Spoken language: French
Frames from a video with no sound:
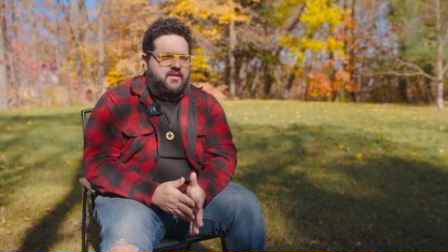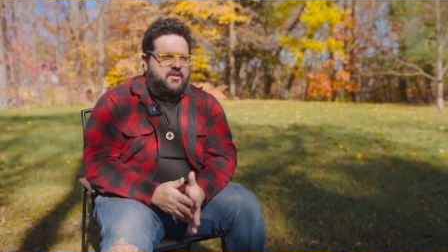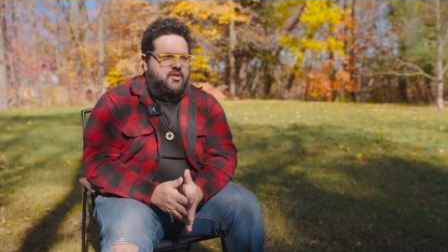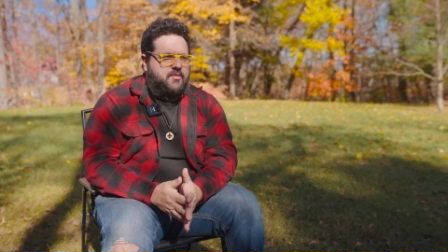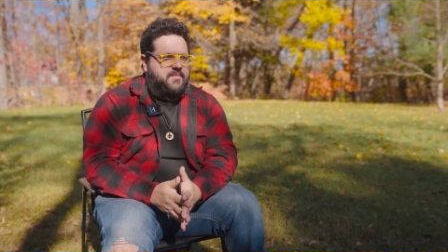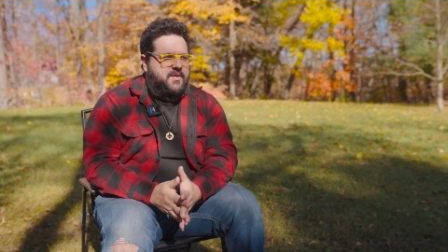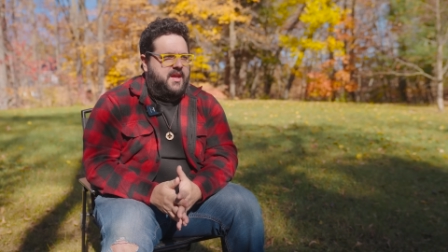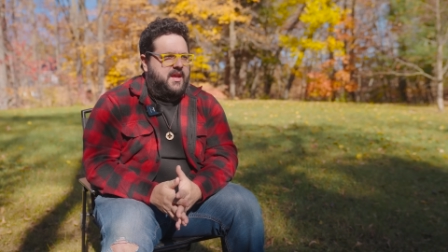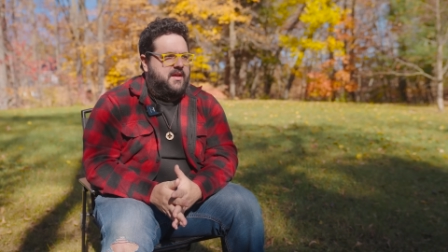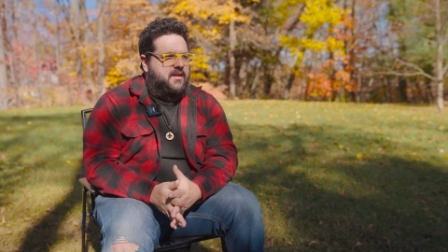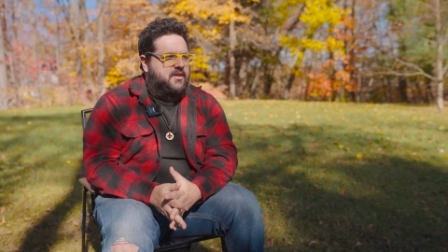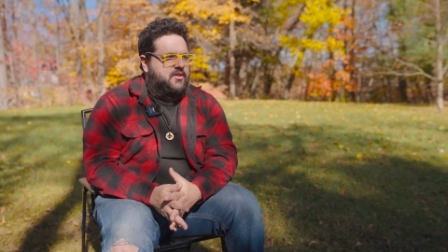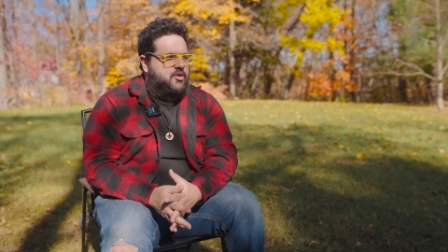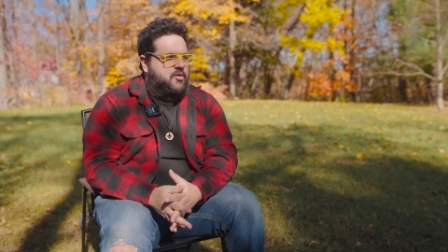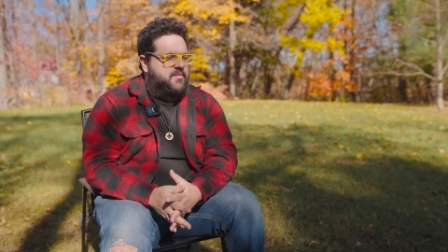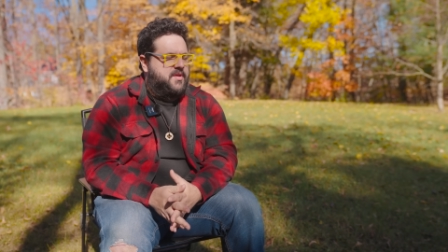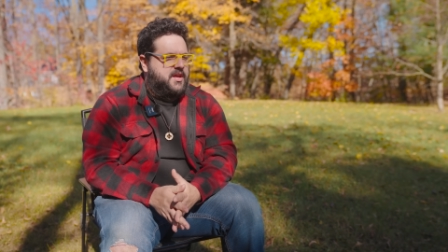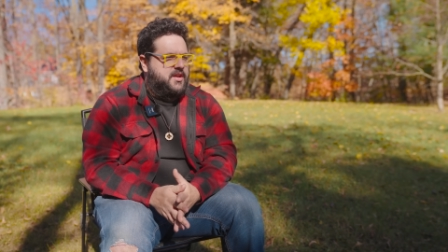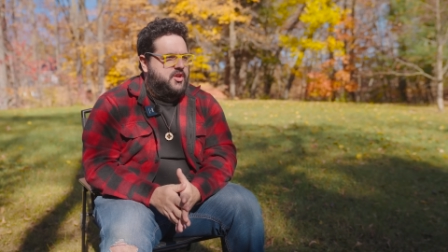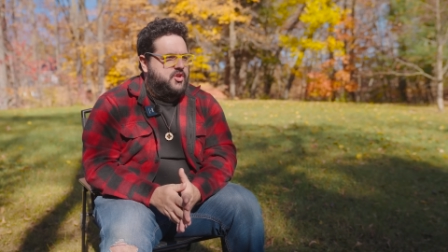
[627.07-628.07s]
de bien, de
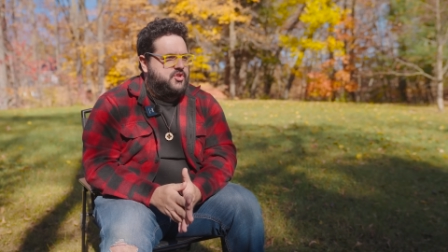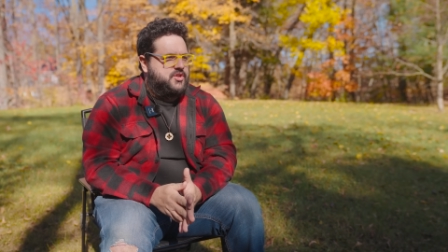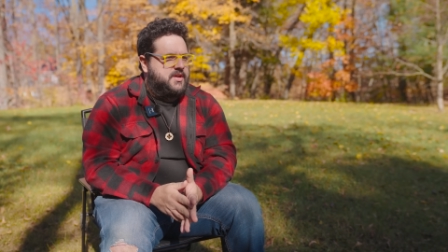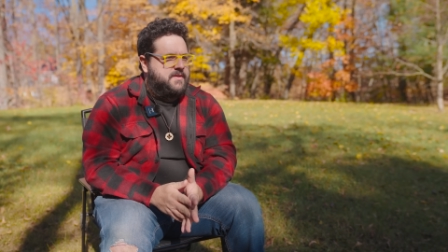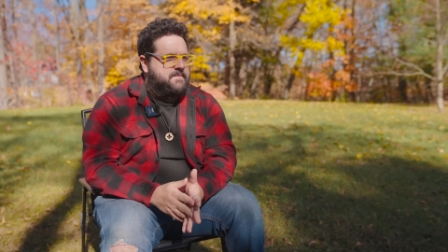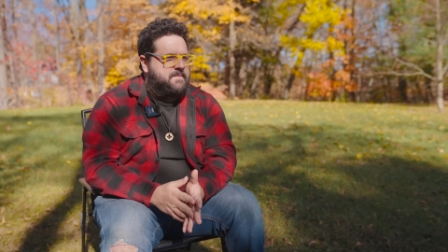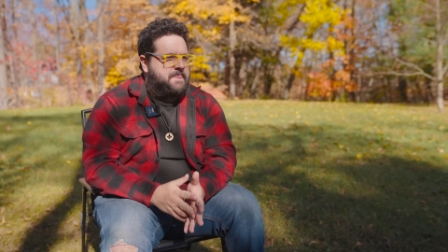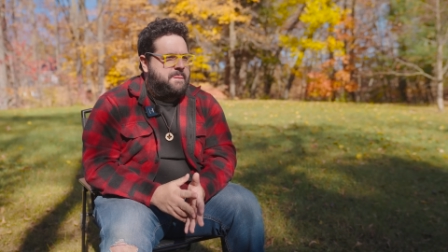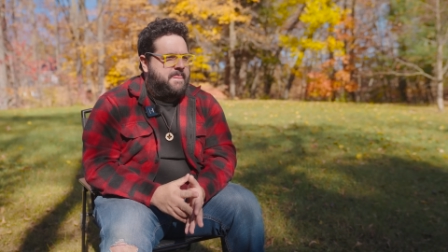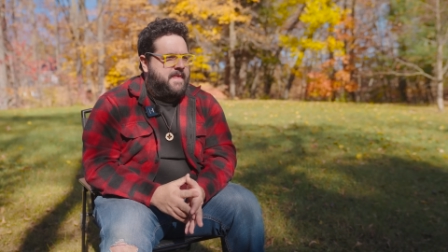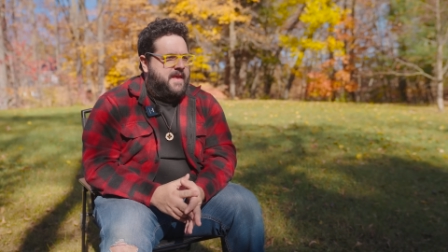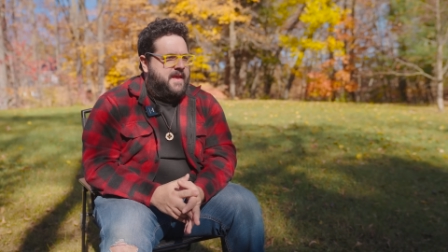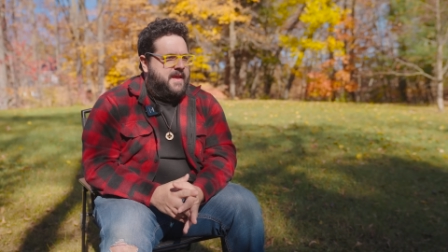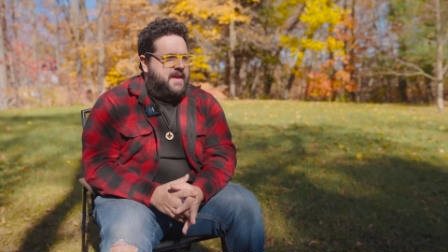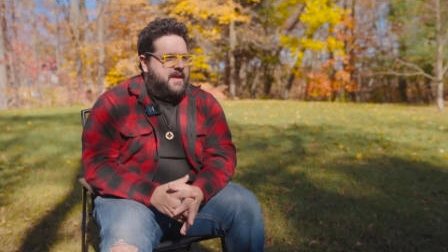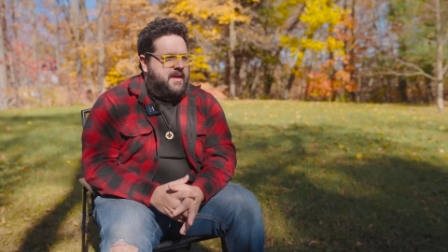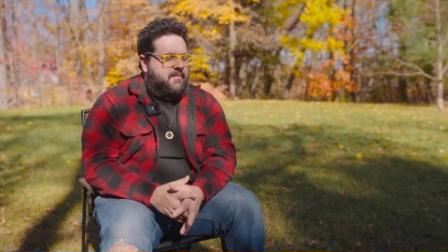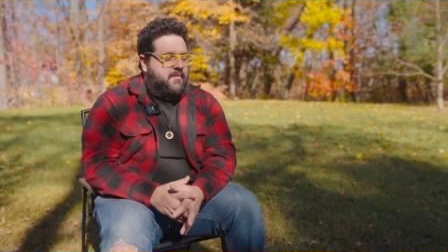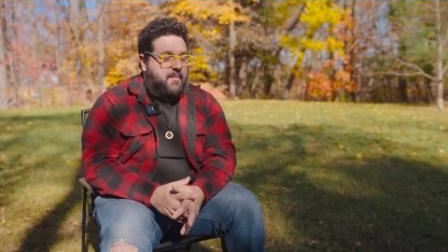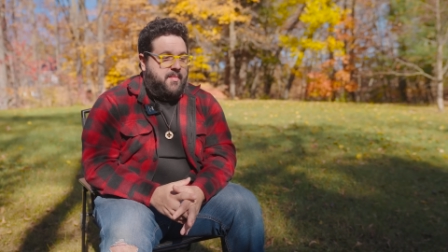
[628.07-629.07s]
bien des gens.
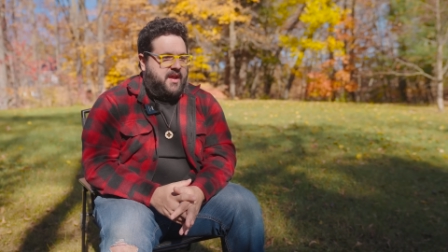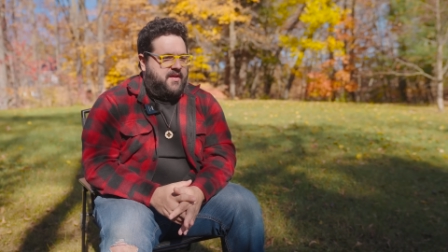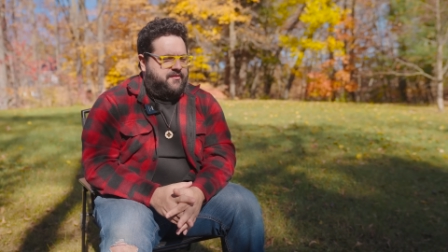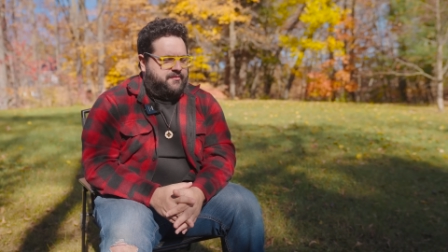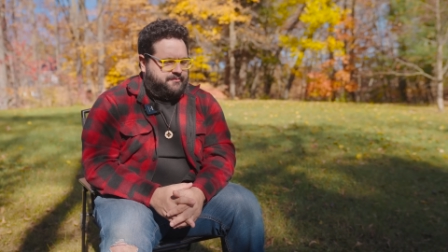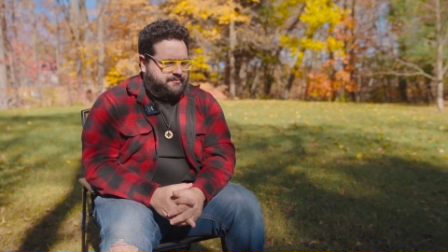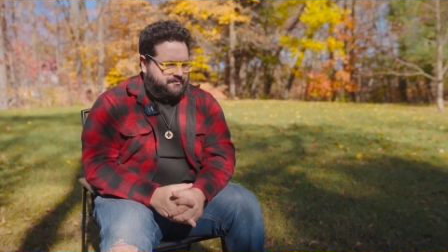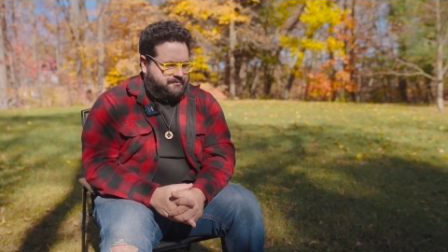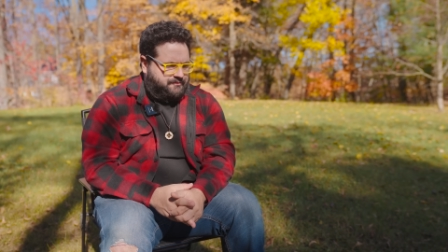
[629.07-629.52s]
Mais bref,